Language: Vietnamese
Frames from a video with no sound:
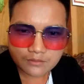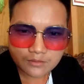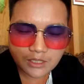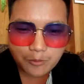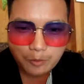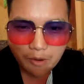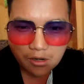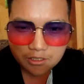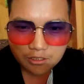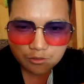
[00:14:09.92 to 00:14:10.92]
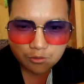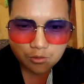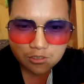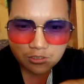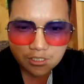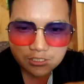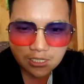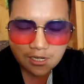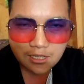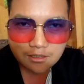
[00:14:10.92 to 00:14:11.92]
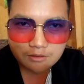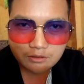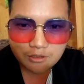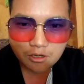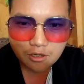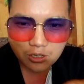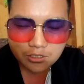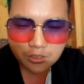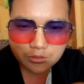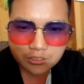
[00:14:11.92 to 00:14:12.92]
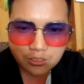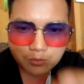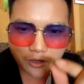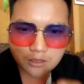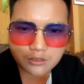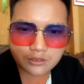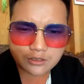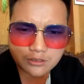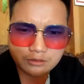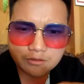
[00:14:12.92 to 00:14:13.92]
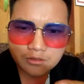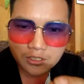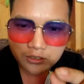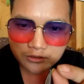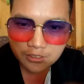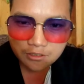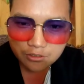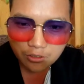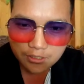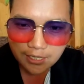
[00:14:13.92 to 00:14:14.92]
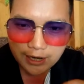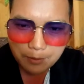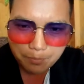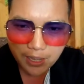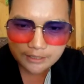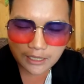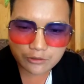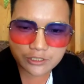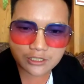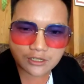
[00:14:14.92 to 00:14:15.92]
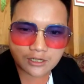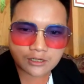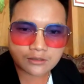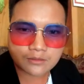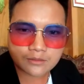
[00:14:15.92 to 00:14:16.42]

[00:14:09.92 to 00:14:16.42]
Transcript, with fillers: nên bà bà thì thuộc thuộc cho cái xa là lo lo nhau tới chìm lo giờ dình dò nhá là ba tàu xì nè